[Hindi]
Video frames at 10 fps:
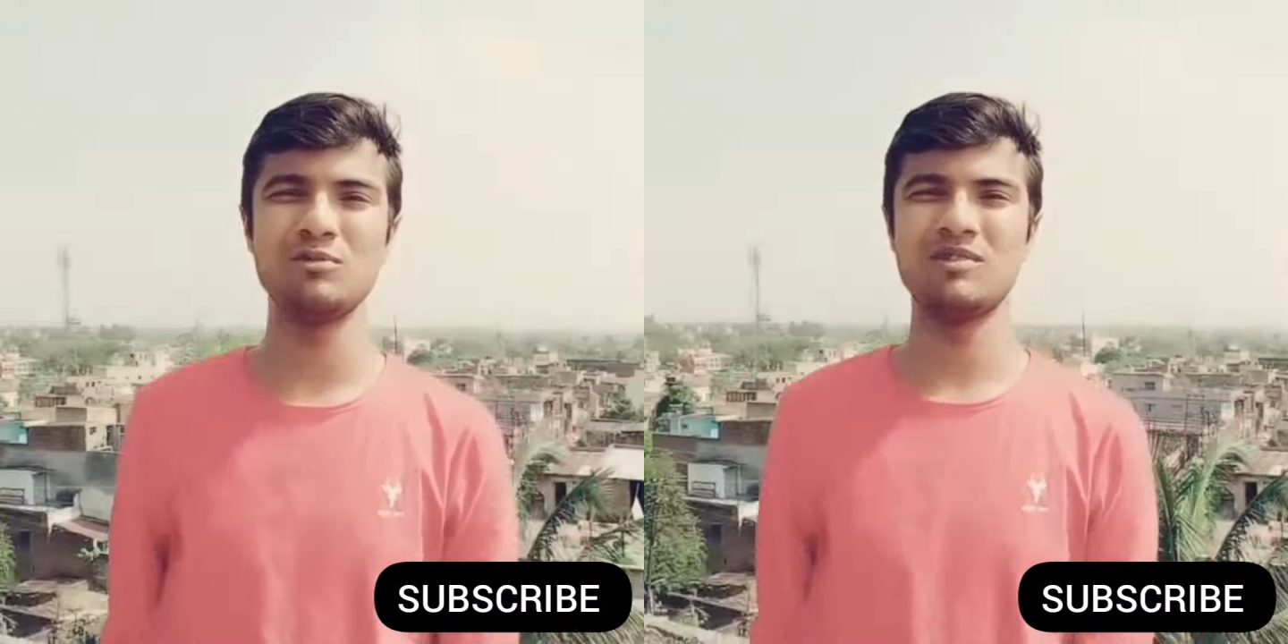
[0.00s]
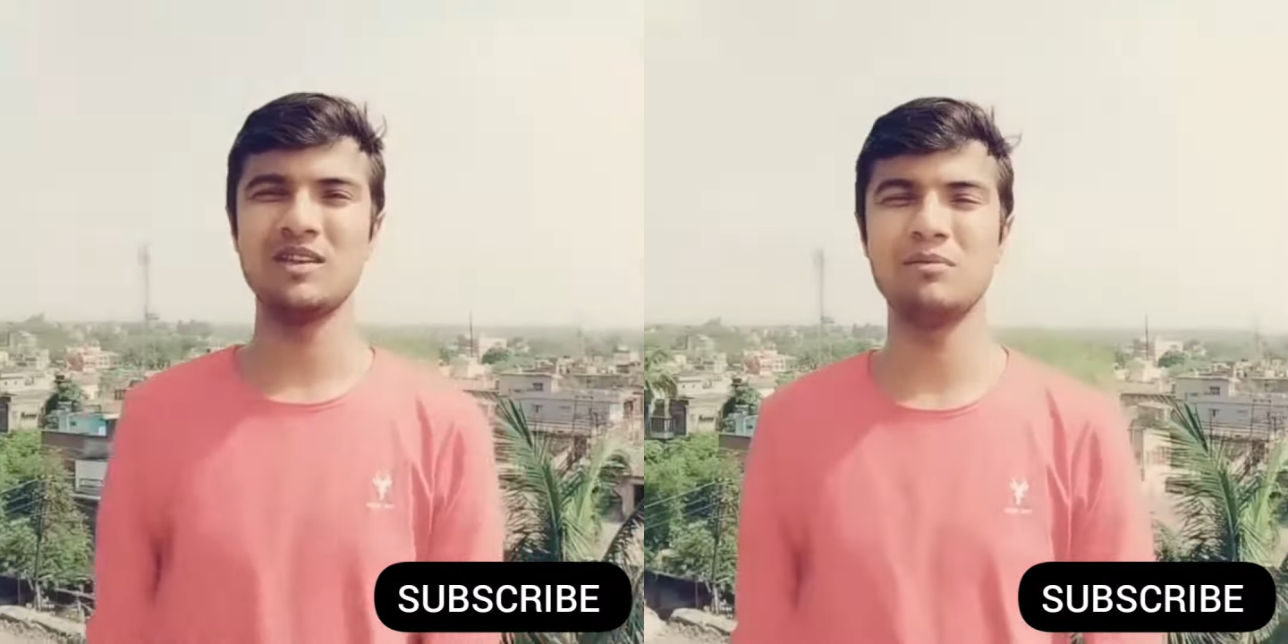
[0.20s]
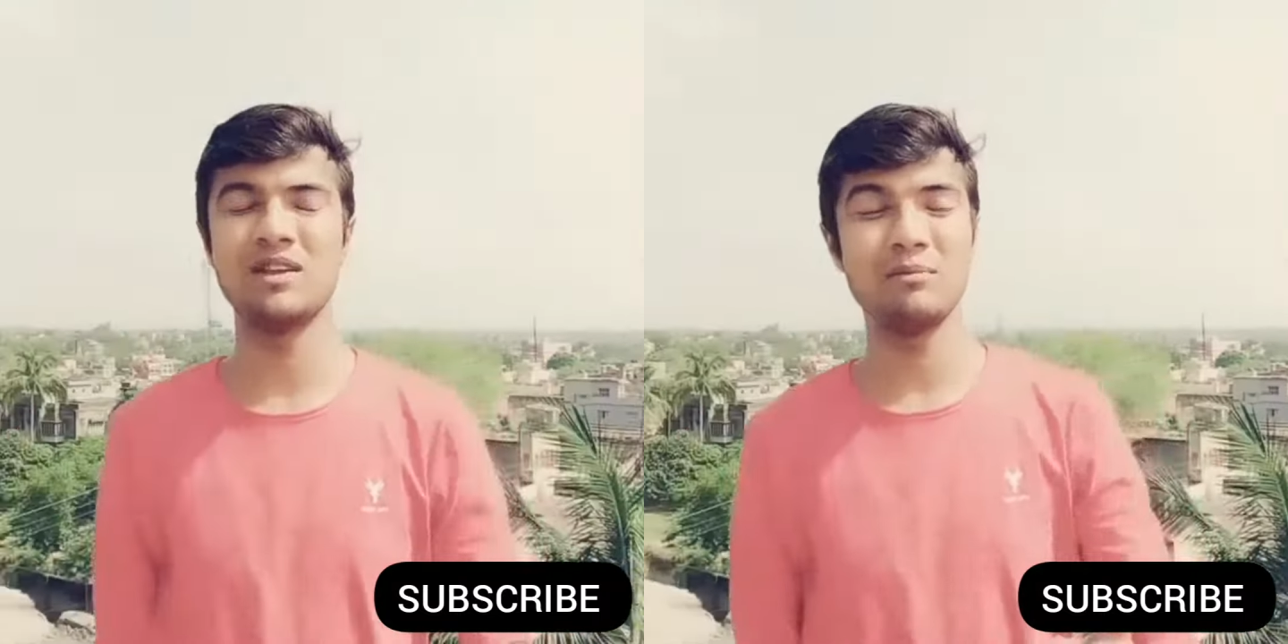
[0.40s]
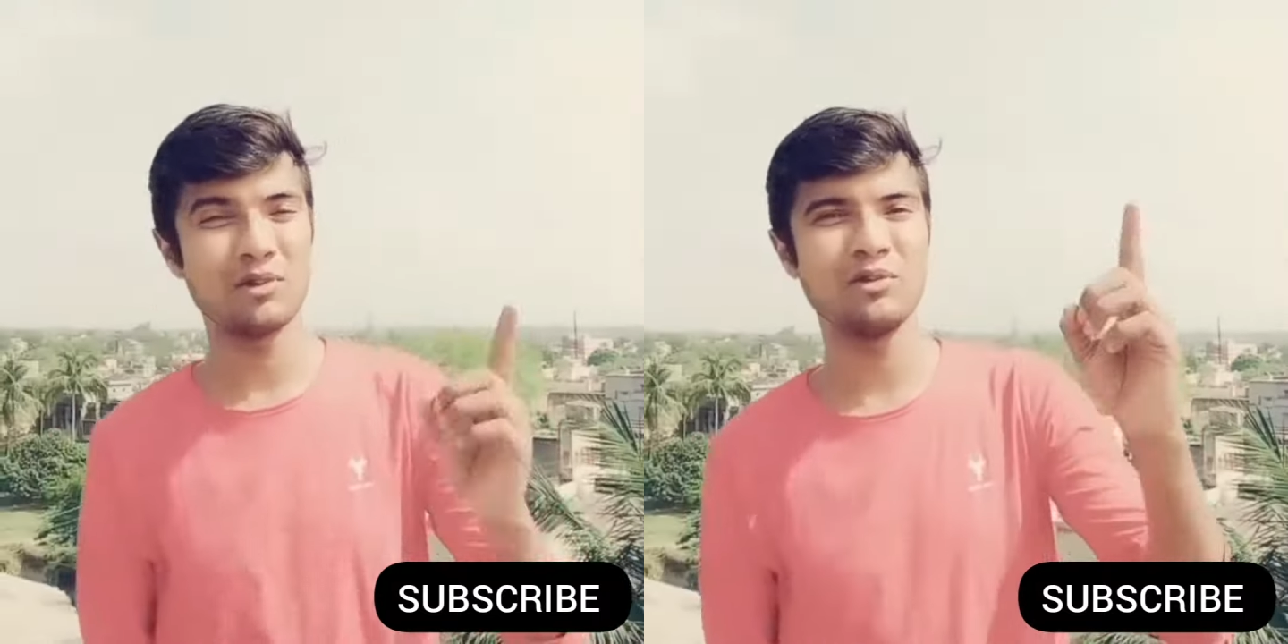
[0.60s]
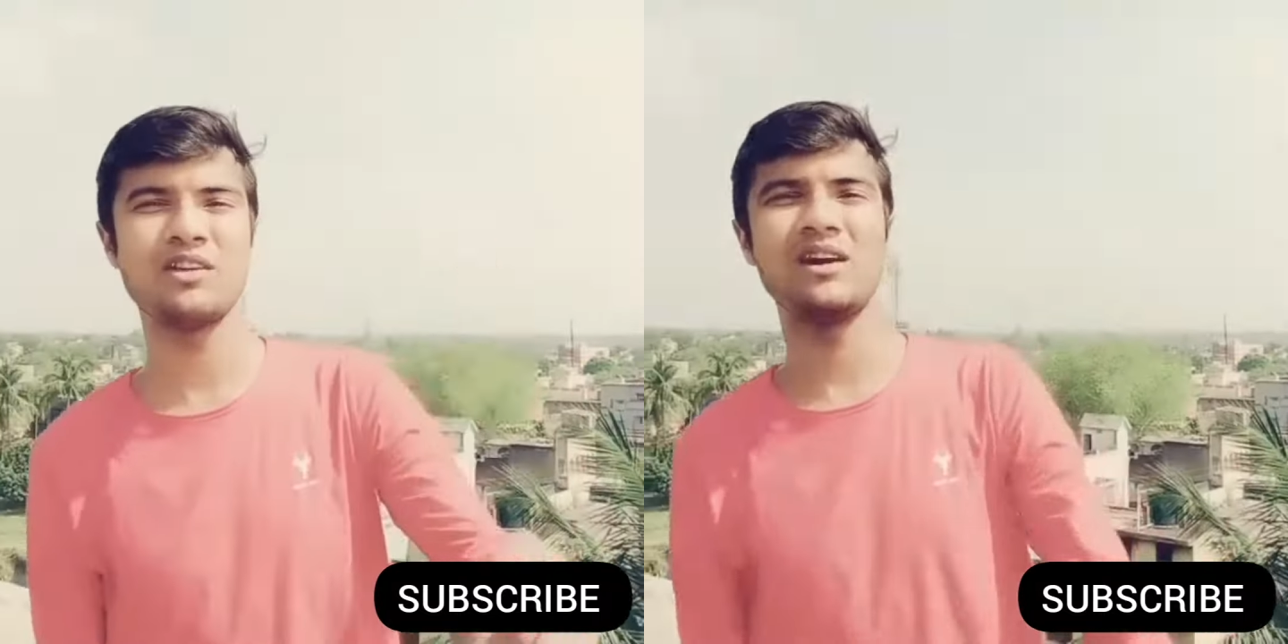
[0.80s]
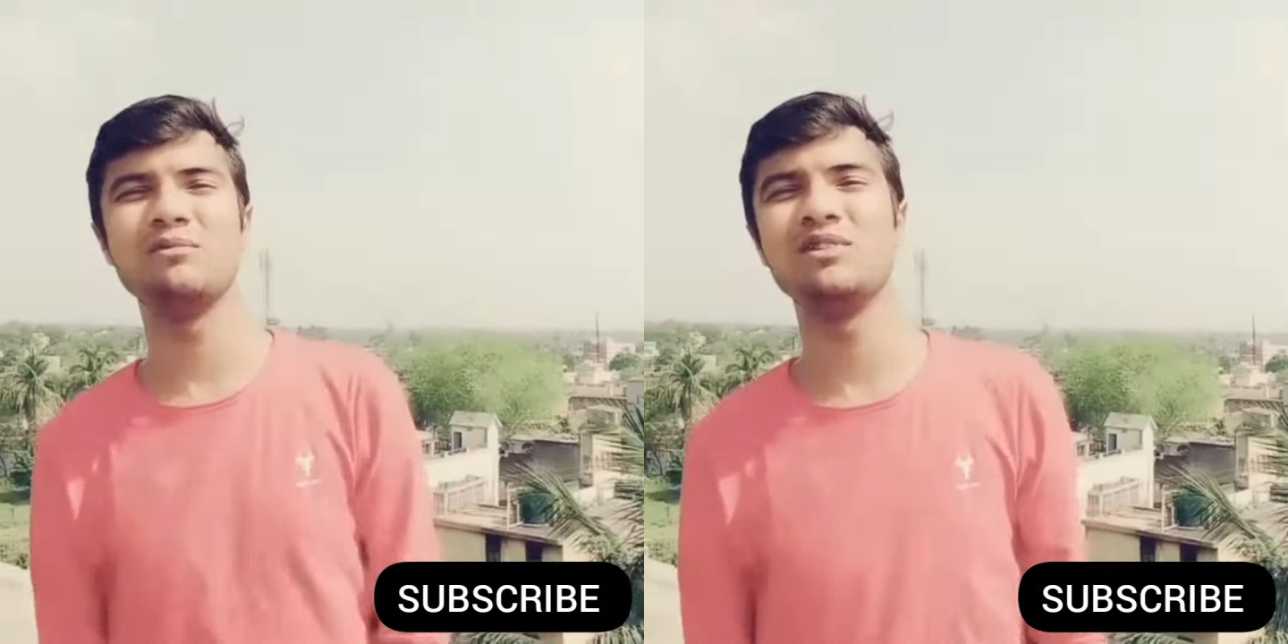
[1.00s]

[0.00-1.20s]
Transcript: तुम सब रब को क्या